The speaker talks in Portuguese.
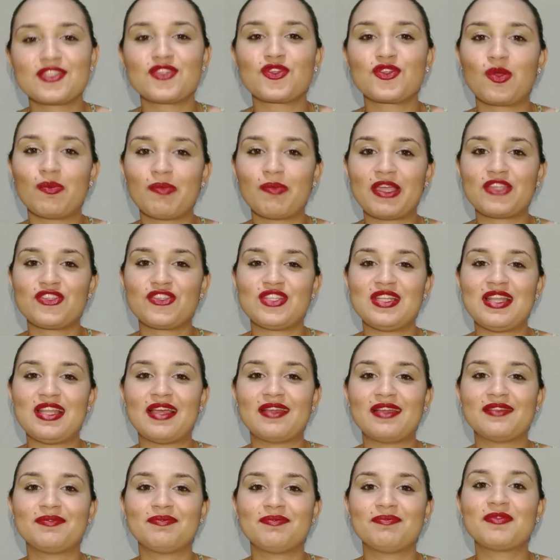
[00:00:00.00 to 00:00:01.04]
de
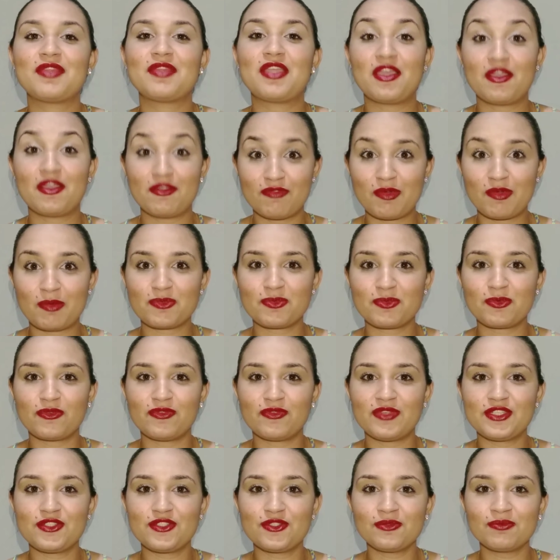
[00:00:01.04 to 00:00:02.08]
compartilhar. Vamos pro
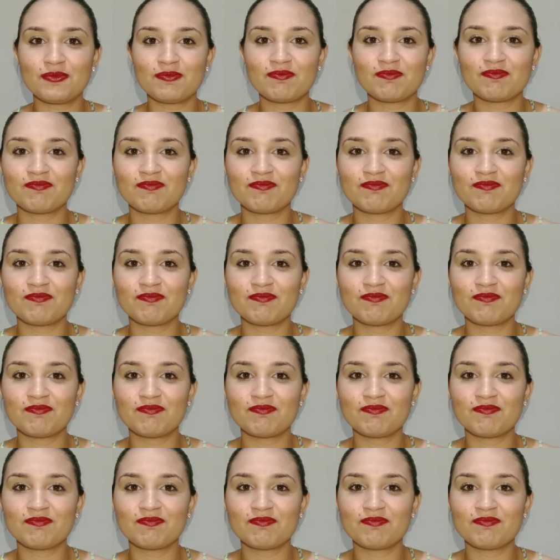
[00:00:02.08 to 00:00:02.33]
vídeo?